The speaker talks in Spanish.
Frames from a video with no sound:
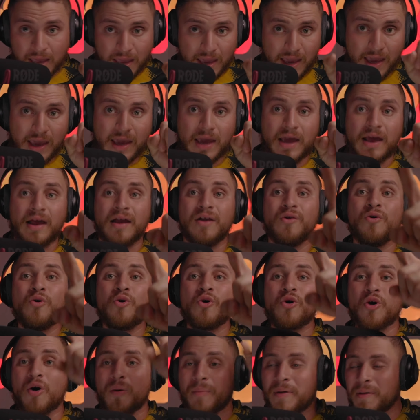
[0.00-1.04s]
eh,
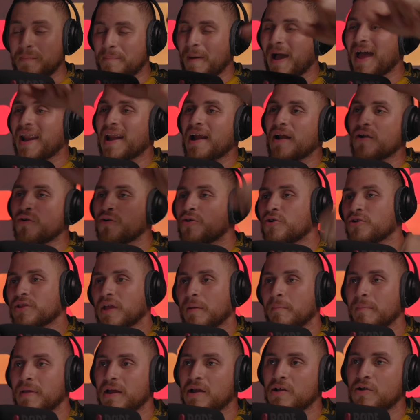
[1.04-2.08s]
Lugo, mi pana Lugo
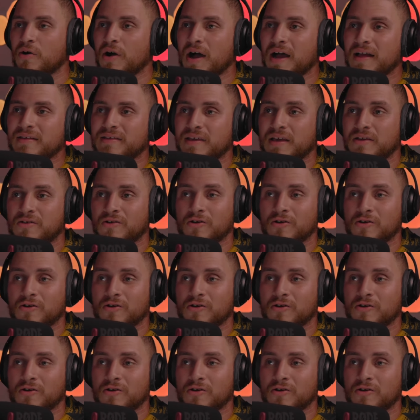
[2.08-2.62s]
también lo hace.